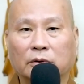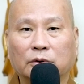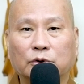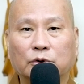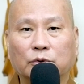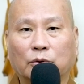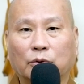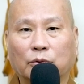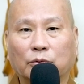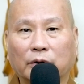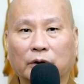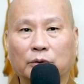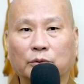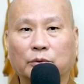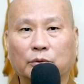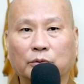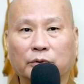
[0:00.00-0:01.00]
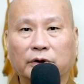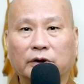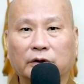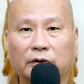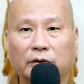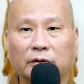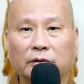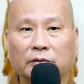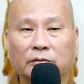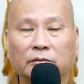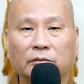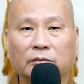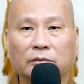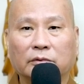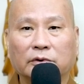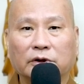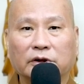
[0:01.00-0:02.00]
作为无益
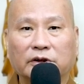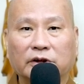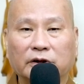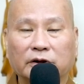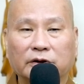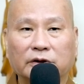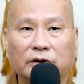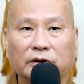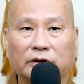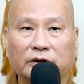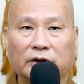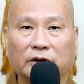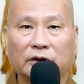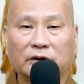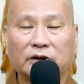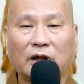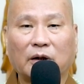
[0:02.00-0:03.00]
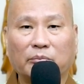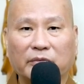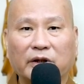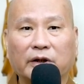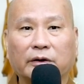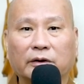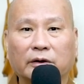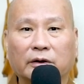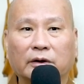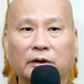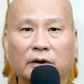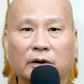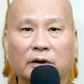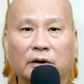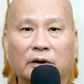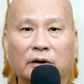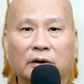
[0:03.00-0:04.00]
这些事情上面，
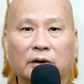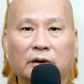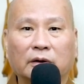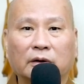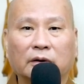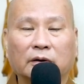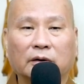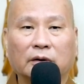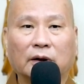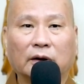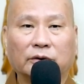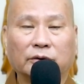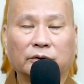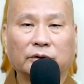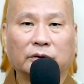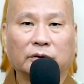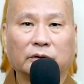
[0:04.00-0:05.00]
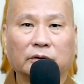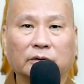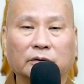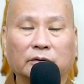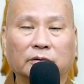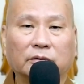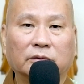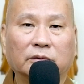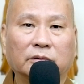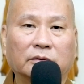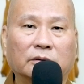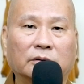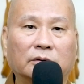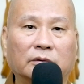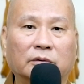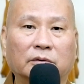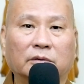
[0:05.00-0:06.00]
那就是
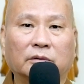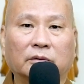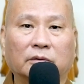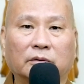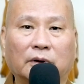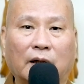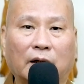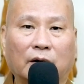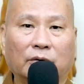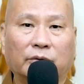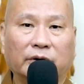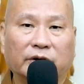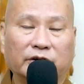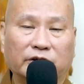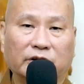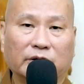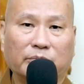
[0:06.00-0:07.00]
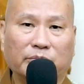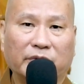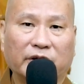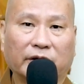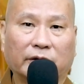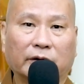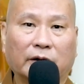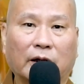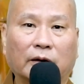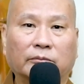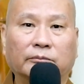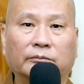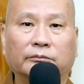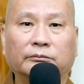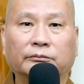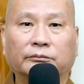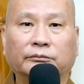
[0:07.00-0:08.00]
浪费生命了，
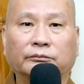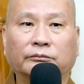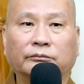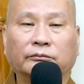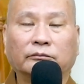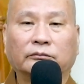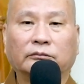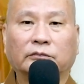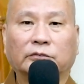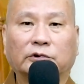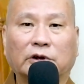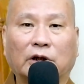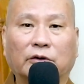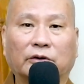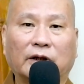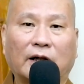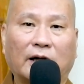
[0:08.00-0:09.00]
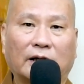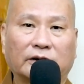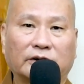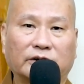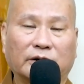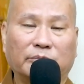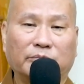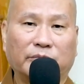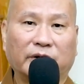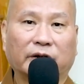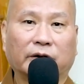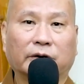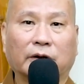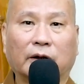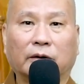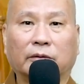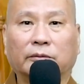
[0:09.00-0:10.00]
糟蹋生命
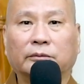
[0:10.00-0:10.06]
了。